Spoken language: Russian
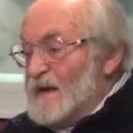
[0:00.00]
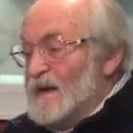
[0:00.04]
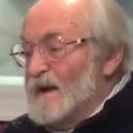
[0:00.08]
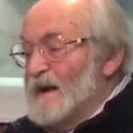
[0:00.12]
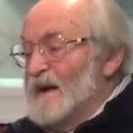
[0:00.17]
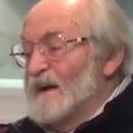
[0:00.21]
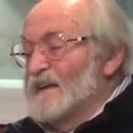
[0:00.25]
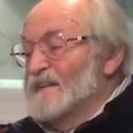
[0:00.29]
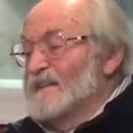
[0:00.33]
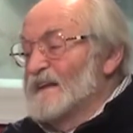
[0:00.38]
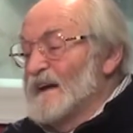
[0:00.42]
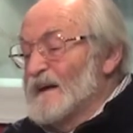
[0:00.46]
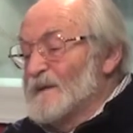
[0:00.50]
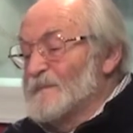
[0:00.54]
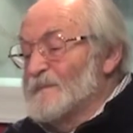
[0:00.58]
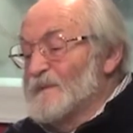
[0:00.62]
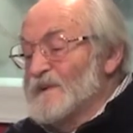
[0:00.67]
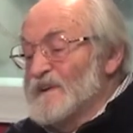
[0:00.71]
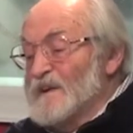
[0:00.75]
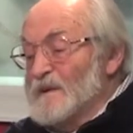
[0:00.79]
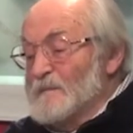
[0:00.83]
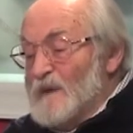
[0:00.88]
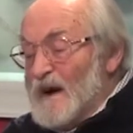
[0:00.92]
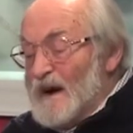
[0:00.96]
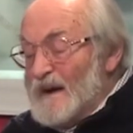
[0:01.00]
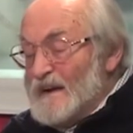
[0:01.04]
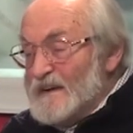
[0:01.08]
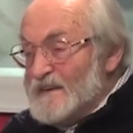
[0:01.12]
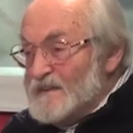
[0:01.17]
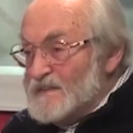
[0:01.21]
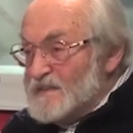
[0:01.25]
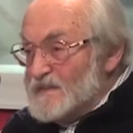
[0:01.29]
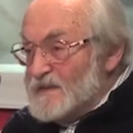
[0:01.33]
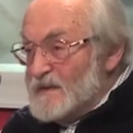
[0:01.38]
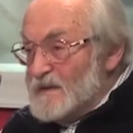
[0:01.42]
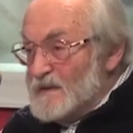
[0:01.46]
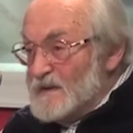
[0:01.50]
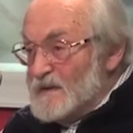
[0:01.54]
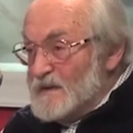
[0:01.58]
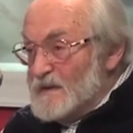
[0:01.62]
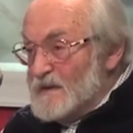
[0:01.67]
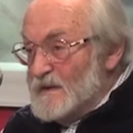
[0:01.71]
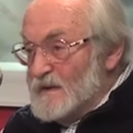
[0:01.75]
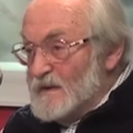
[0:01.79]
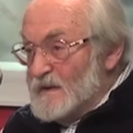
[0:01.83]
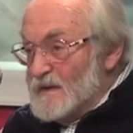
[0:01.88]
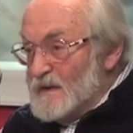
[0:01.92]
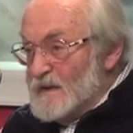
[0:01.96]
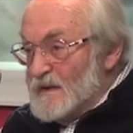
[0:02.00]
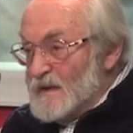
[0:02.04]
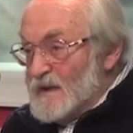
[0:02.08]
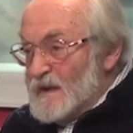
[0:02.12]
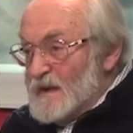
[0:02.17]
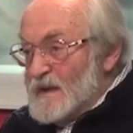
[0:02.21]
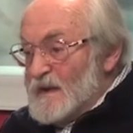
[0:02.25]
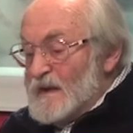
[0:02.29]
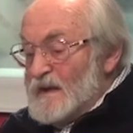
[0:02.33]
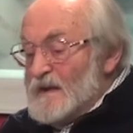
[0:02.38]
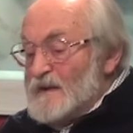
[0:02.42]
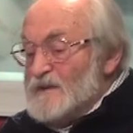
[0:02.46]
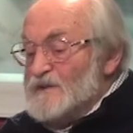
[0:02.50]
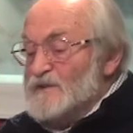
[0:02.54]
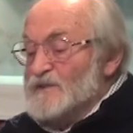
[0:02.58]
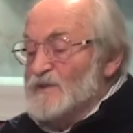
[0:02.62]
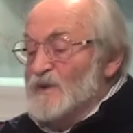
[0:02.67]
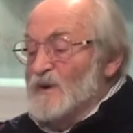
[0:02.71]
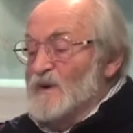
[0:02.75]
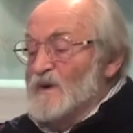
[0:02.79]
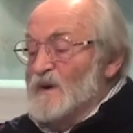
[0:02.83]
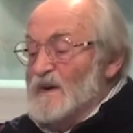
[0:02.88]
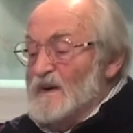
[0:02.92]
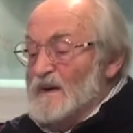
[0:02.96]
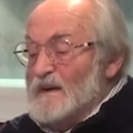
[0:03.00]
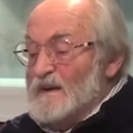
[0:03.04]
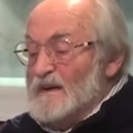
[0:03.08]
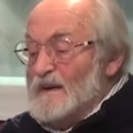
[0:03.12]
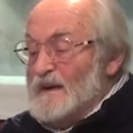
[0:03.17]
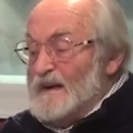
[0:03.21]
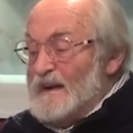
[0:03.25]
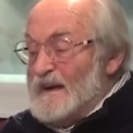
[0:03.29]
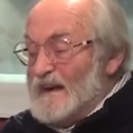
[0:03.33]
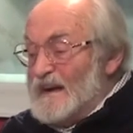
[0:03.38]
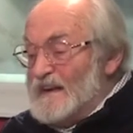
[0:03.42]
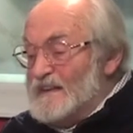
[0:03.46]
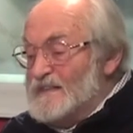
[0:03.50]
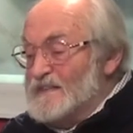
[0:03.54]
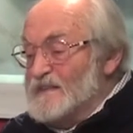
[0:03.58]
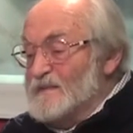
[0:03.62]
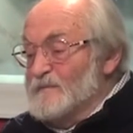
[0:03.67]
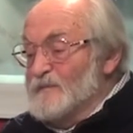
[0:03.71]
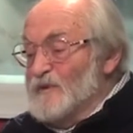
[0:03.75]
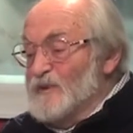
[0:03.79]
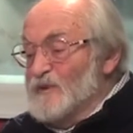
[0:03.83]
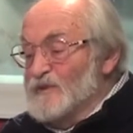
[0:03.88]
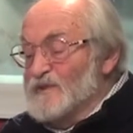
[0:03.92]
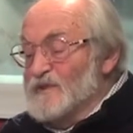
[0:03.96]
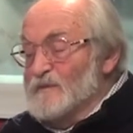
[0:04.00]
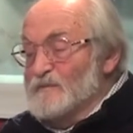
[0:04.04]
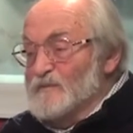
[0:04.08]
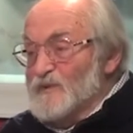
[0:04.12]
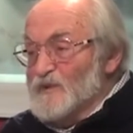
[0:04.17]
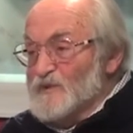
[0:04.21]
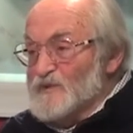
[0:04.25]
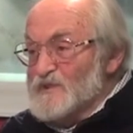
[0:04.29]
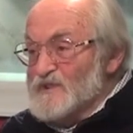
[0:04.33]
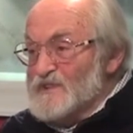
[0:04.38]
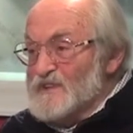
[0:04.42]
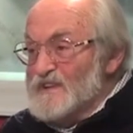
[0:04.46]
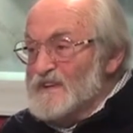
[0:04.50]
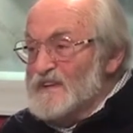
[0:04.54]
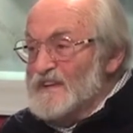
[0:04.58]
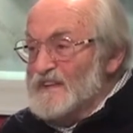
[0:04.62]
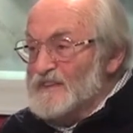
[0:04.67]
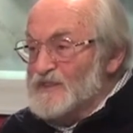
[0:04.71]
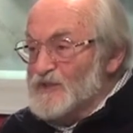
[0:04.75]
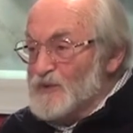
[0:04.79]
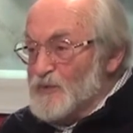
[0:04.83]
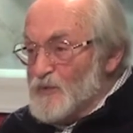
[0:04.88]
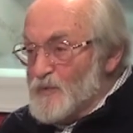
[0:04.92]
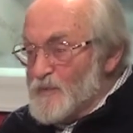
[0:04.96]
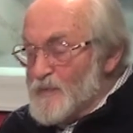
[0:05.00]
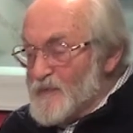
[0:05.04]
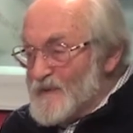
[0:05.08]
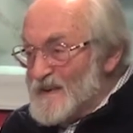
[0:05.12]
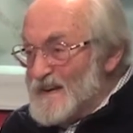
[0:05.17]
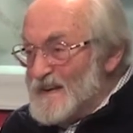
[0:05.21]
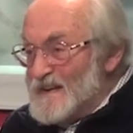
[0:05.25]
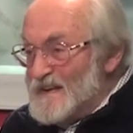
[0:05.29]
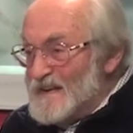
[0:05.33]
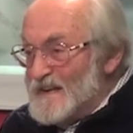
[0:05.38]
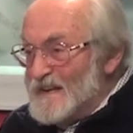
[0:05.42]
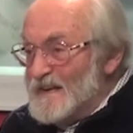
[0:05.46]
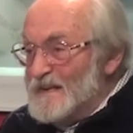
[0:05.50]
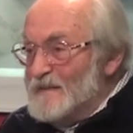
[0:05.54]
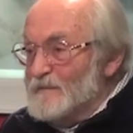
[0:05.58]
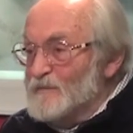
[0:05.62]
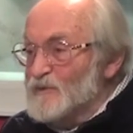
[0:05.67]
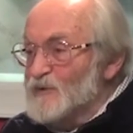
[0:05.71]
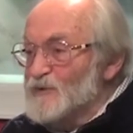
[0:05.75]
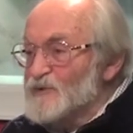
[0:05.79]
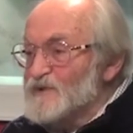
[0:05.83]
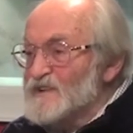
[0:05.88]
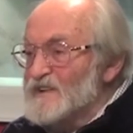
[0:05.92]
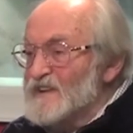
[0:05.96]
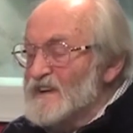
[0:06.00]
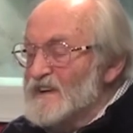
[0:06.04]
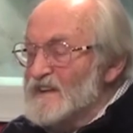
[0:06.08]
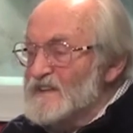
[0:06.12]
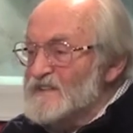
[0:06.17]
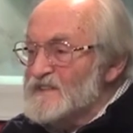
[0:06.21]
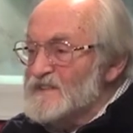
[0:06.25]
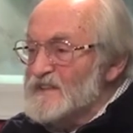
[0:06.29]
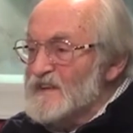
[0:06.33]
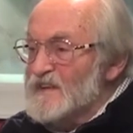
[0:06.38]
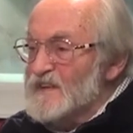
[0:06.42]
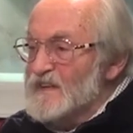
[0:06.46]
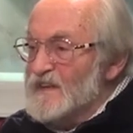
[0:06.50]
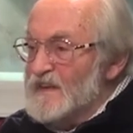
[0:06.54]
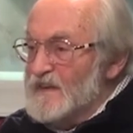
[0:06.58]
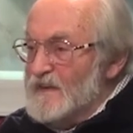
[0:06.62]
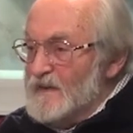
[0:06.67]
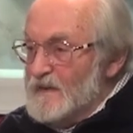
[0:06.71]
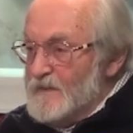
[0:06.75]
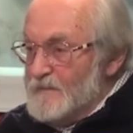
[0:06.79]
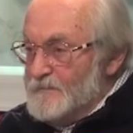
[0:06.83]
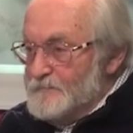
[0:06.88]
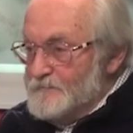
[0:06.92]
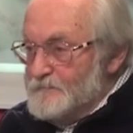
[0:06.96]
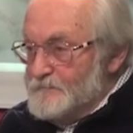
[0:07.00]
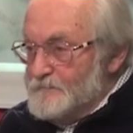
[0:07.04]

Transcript: Гайдар понимает, что этим людям нужны не трупы, им нужны языки –